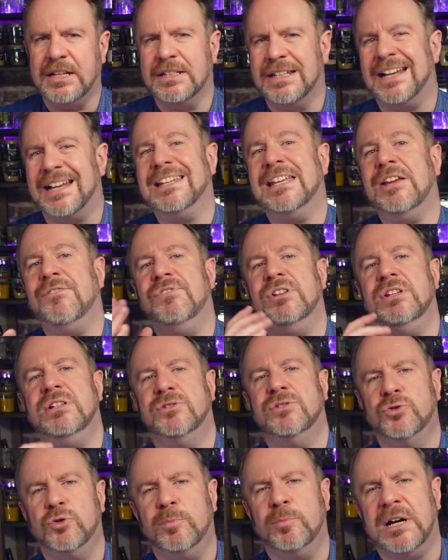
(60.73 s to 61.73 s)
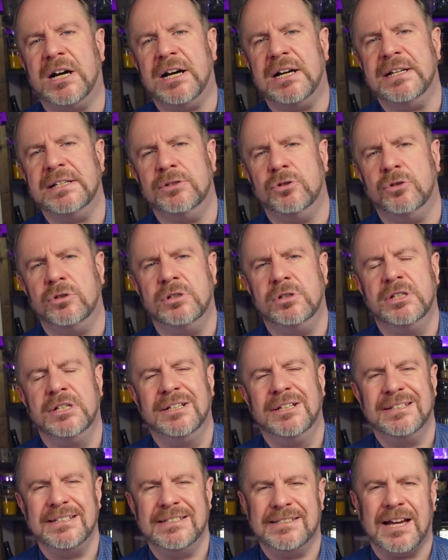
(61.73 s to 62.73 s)
dann gehen wir in die Zubereitung
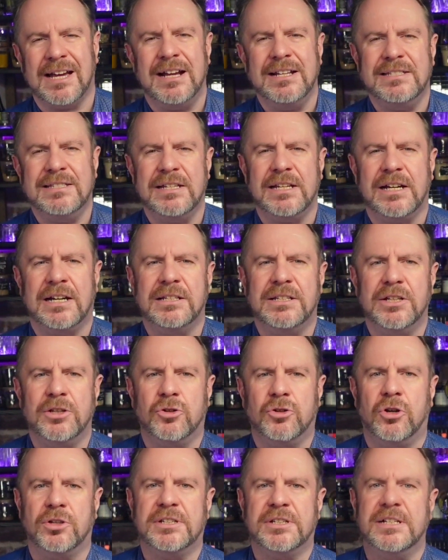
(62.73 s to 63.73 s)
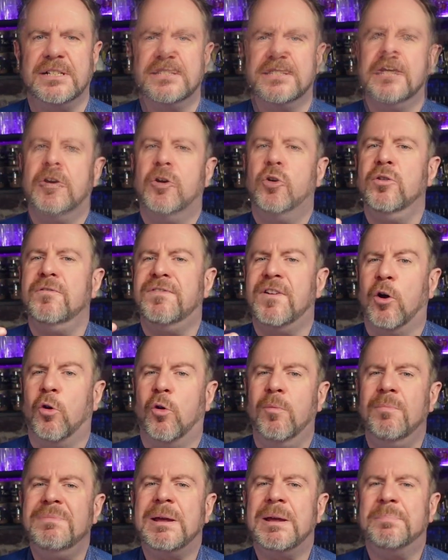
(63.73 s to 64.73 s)
dieses einzigartigen Cocktails und
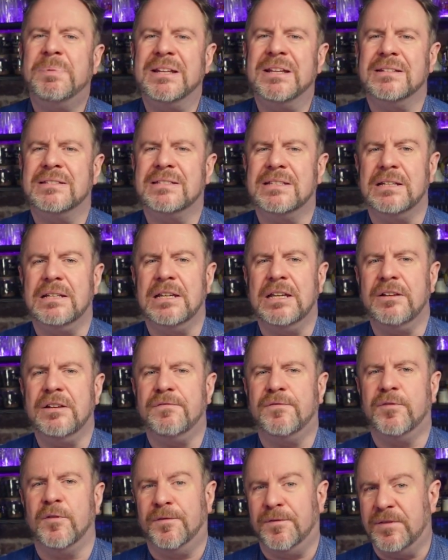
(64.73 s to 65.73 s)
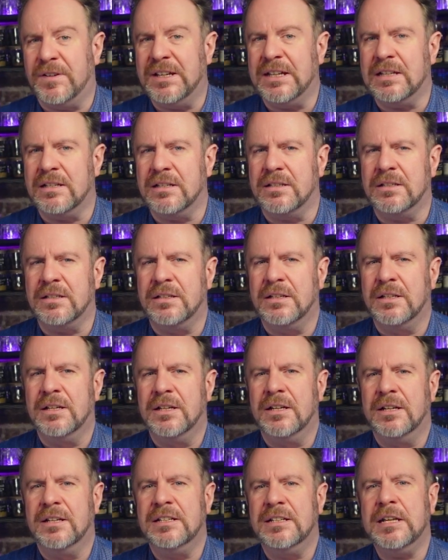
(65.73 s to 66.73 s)
warum der Penicillin für viele
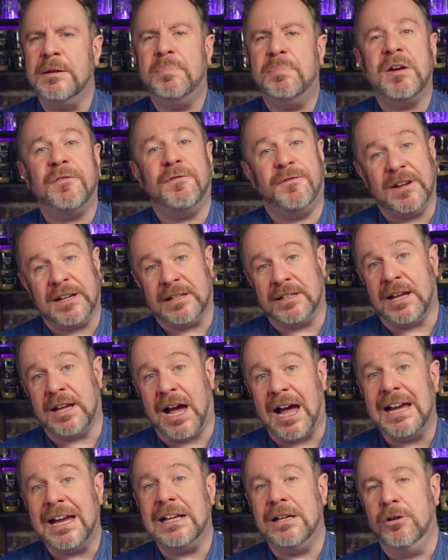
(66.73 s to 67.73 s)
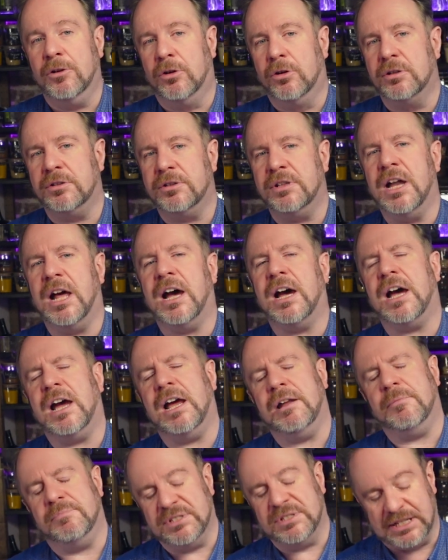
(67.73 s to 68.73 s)
die perfekte Heilung nach
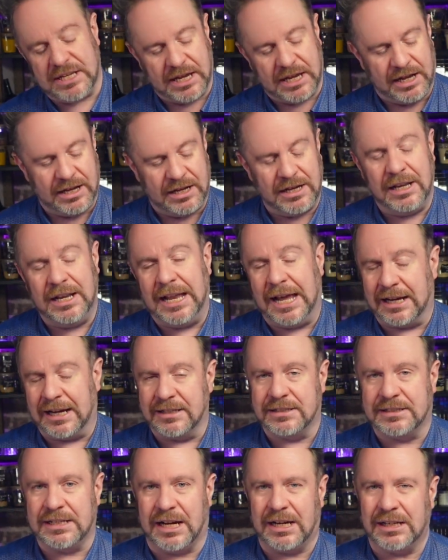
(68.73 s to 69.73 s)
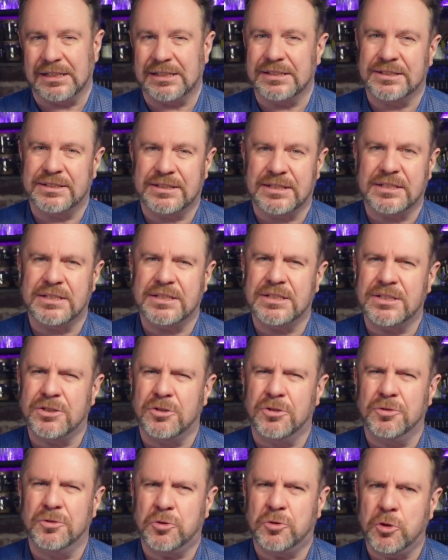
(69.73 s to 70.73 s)
einem sehr langen Tag ist. Das ist so
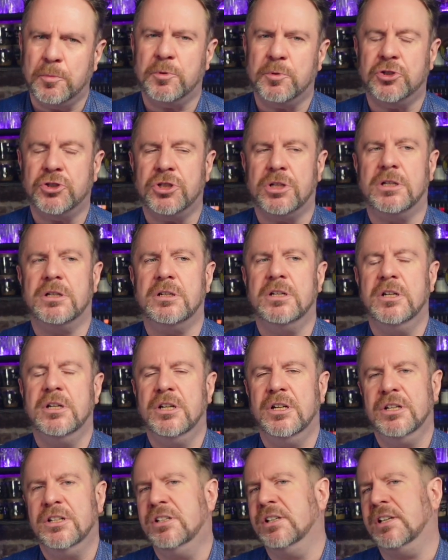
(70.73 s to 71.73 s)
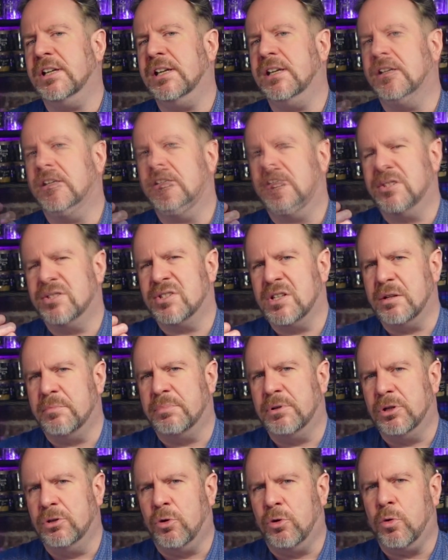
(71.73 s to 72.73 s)
ein typischer Drink, so eine
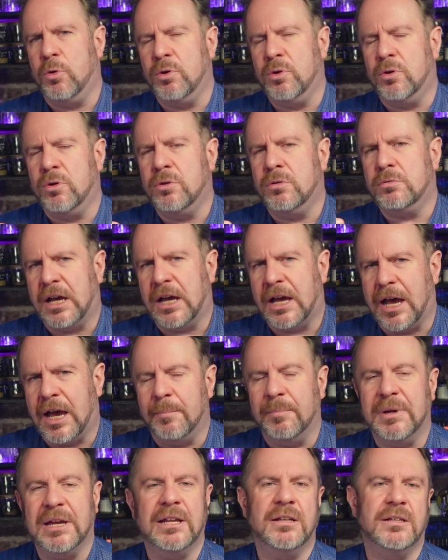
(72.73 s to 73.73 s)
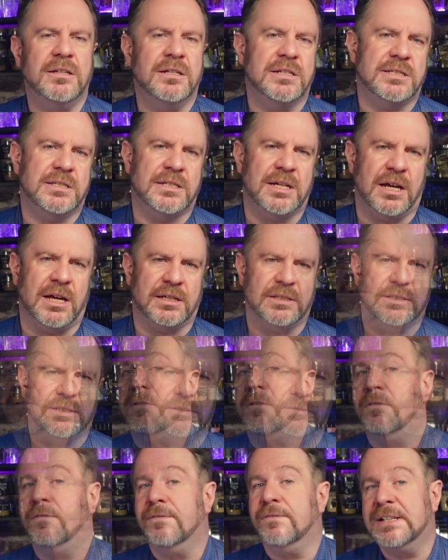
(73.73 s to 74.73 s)
Belohnung am Ende des
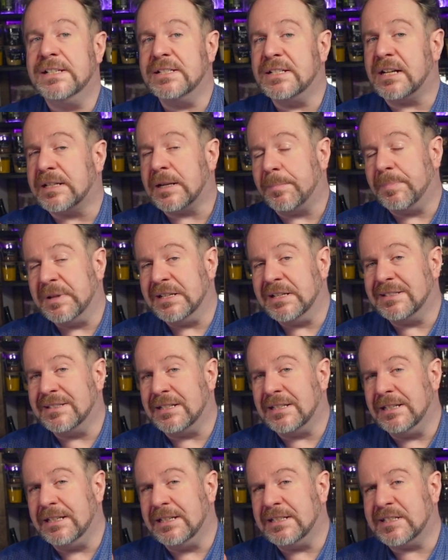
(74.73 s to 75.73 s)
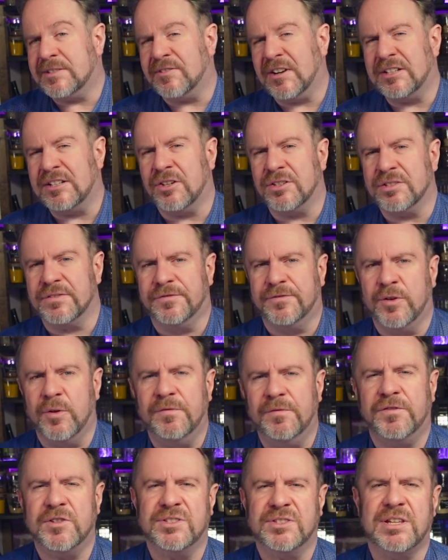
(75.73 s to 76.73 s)
Tages. Wie gesagt, der Penicillin 2005
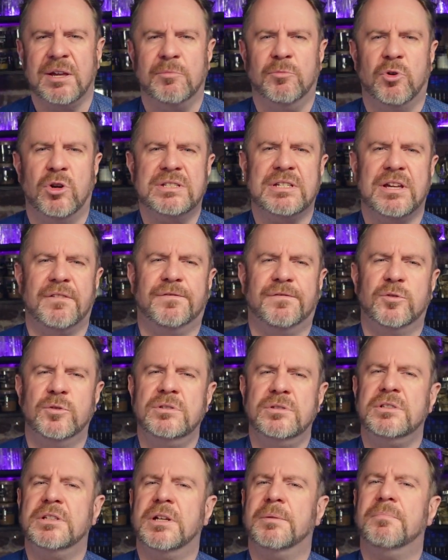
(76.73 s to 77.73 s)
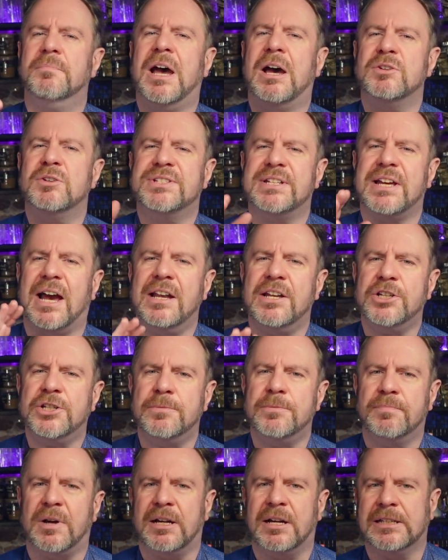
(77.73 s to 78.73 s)
von Sam Ross erfunden, einem
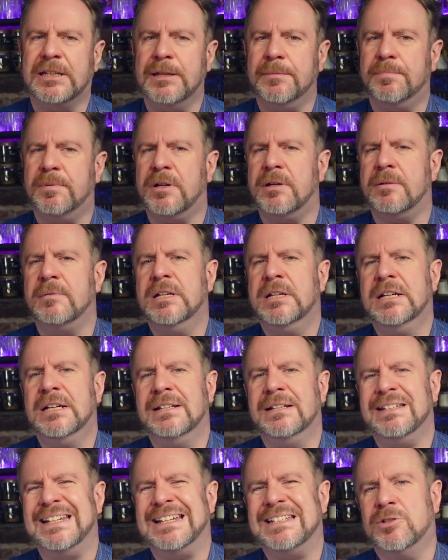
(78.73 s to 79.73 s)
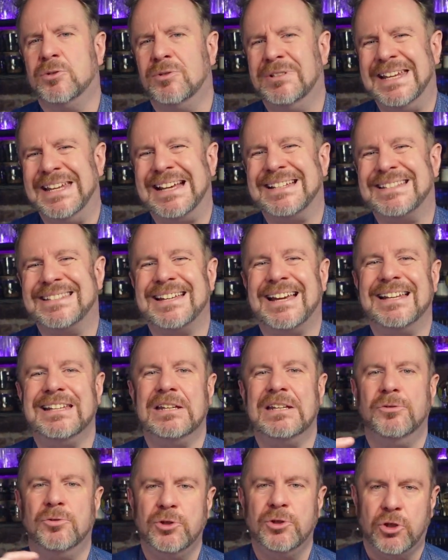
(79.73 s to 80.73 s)
australischen Barkeeper, der zu der Zeit
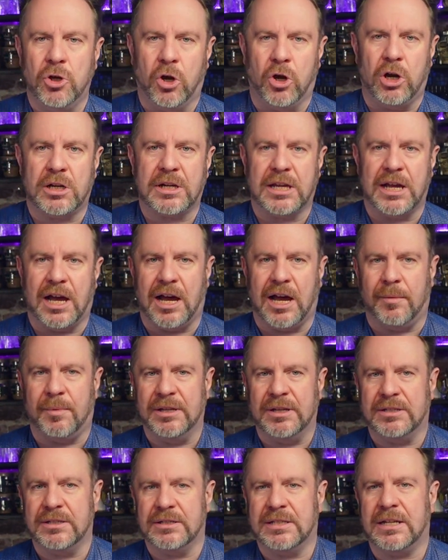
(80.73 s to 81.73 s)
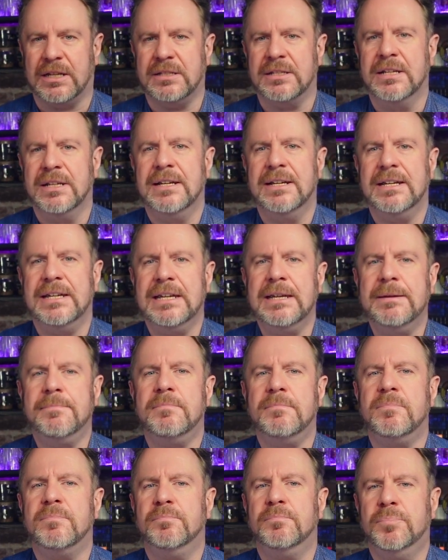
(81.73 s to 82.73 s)
in New York gearbeitet hat,
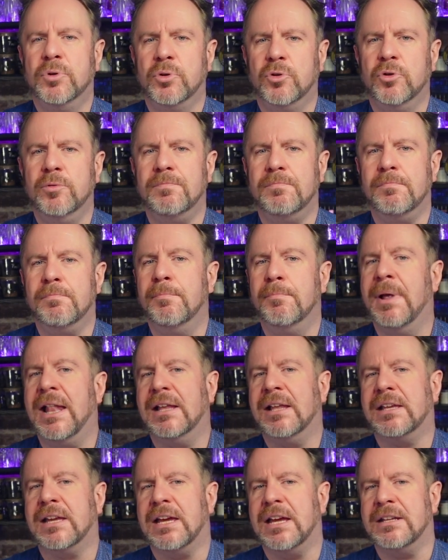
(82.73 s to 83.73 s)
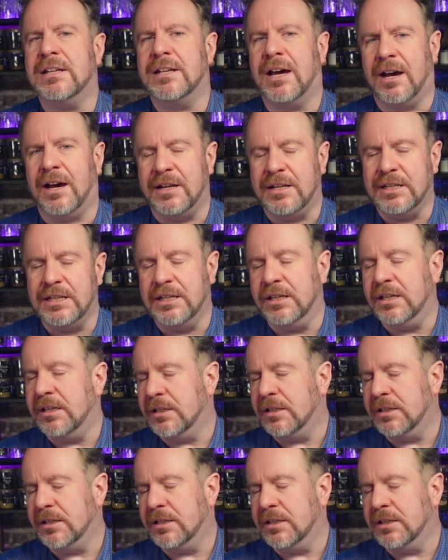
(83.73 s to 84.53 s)
im berühmten Milk and Honey